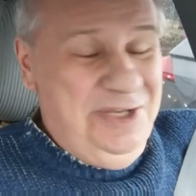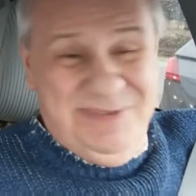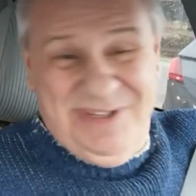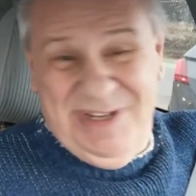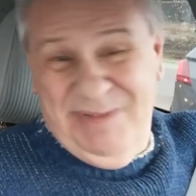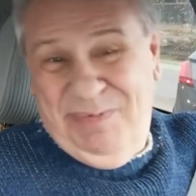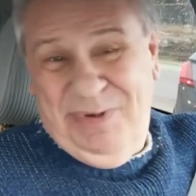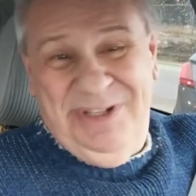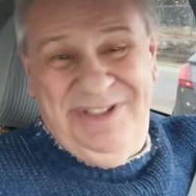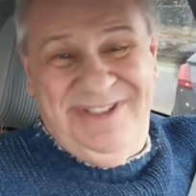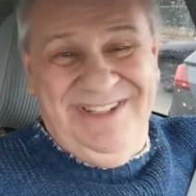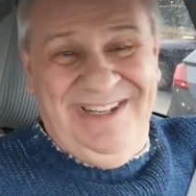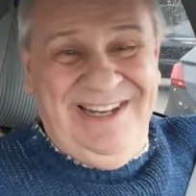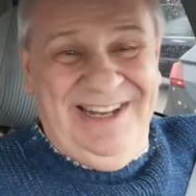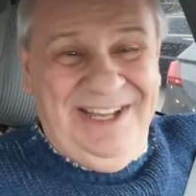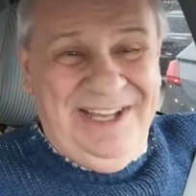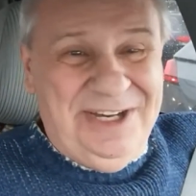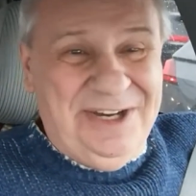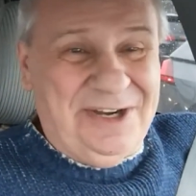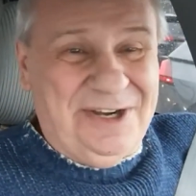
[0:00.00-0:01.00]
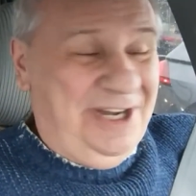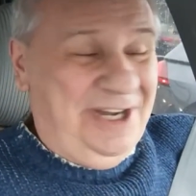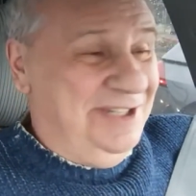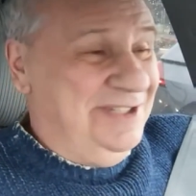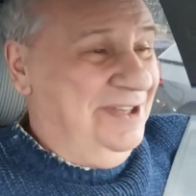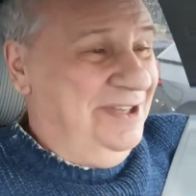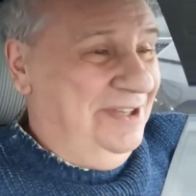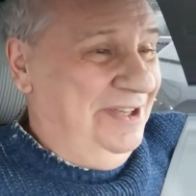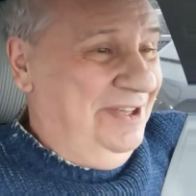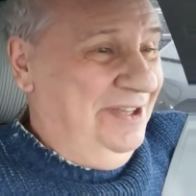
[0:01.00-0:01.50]
Им запретили
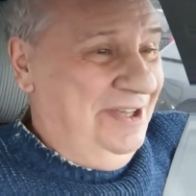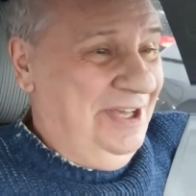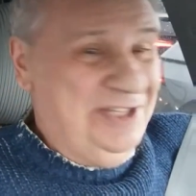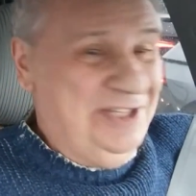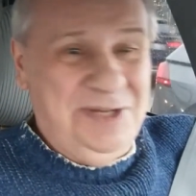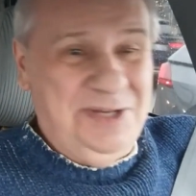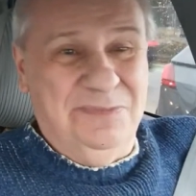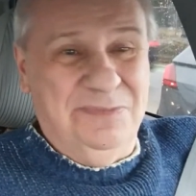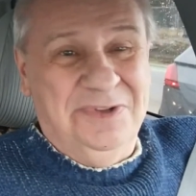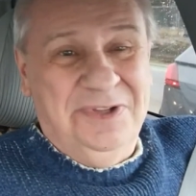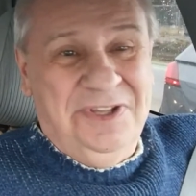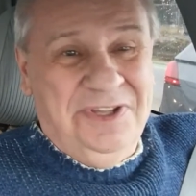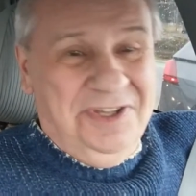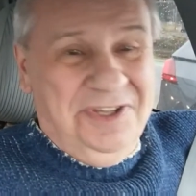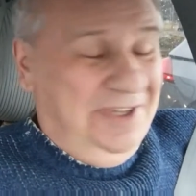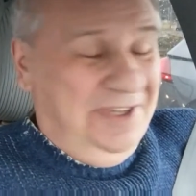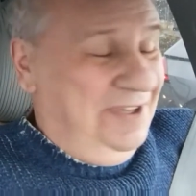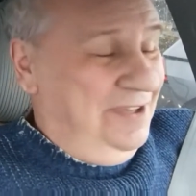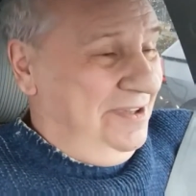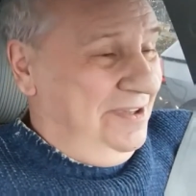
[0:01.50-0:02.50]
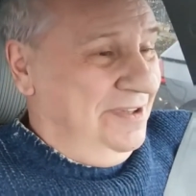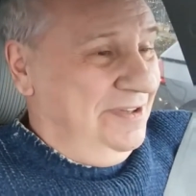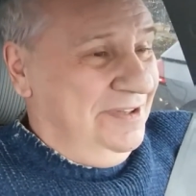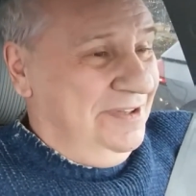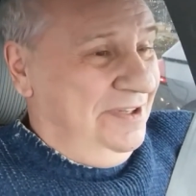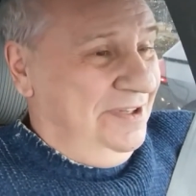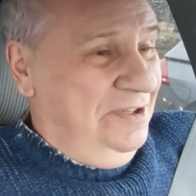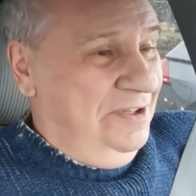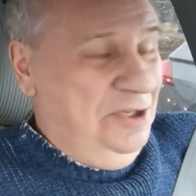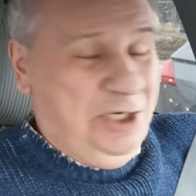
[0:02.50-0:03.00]
играть этим,
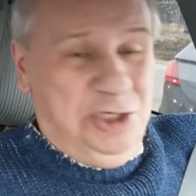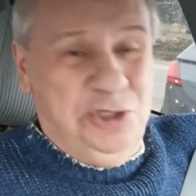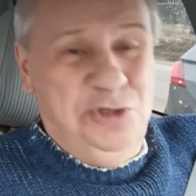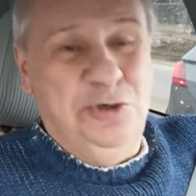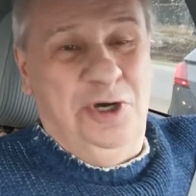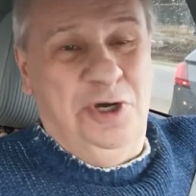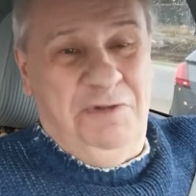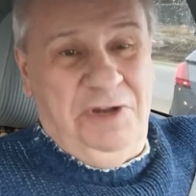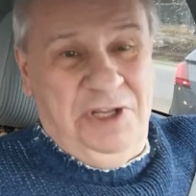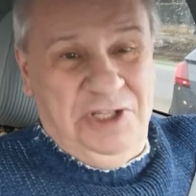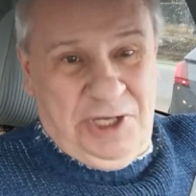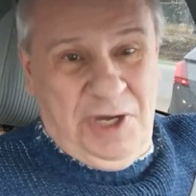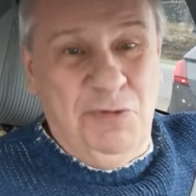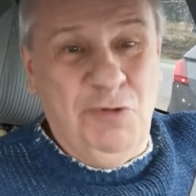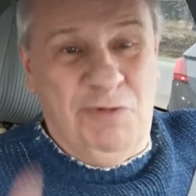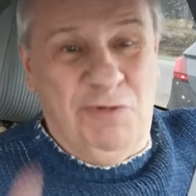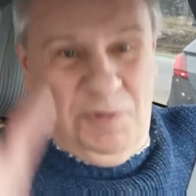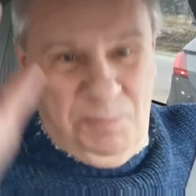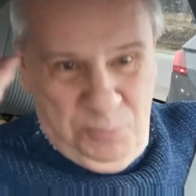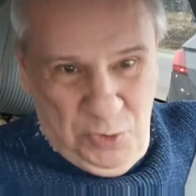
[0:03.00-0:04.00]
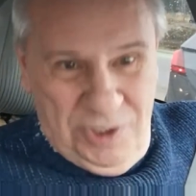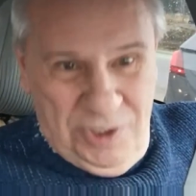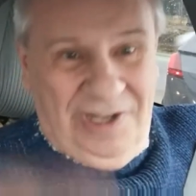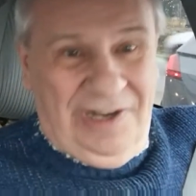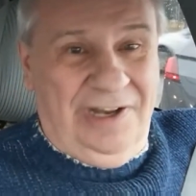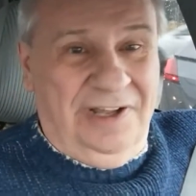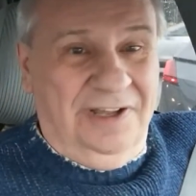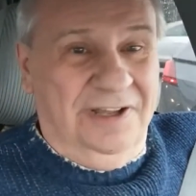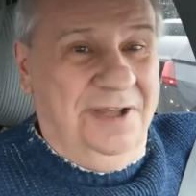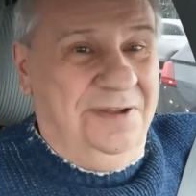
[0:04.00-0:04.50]
не хочу говорить кого, вы
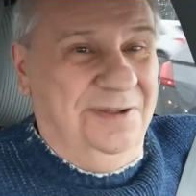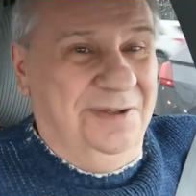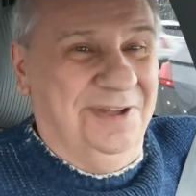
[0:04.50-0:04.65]
поняли.